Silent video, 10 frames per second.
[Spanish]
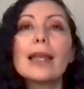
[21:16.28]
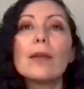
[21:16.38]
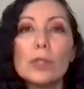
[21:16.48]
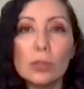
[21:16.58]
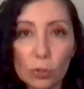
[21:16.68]
que
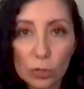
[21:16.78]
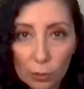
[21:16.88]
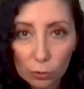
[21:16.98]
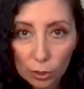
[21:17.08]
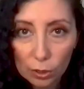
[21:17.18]
nuestros
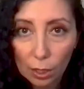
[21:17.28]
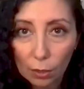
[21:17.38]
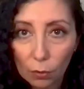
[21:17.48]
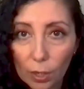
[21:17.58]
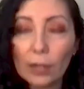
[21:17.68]
datos estén
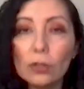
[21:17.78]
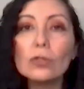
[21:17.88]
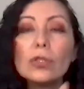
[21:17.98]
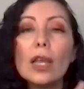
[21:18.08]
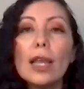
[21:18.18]

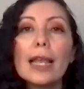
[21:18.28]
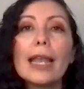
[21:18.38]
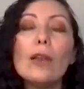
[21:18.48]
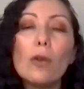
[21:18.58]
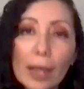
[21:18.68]
correctos,
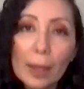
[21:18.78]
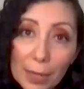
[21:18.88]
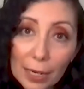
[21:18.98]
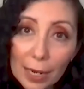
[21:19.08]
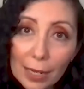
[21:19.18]
que lo que
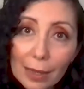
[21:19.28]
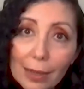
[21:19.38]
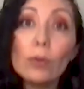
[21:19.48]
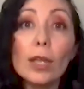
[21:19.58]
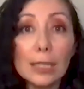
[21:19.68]
viene ahí de
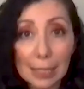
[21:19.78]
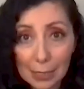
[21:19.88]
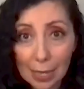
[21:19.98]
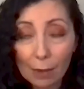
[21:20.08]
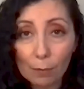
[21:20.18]
deudas sí
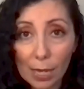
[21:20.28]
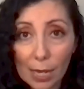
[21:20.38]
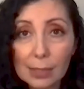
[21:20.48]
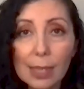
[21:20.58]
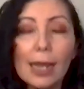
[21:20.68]
sean
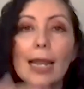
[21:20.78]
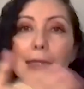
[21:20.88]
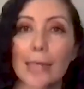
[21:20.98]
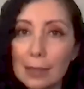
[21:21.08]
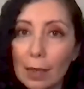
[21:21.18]
mías,
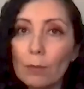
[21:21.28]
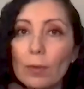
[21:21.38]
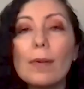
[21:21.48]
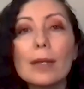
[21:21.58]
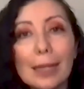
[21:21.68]
las que están
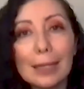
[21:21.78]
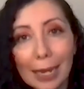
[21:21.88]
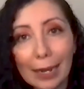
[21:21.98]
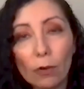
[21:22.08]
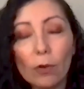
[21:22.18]
vivas, las
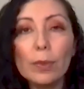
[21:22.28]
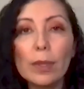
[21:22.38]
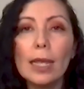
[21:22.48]
que no.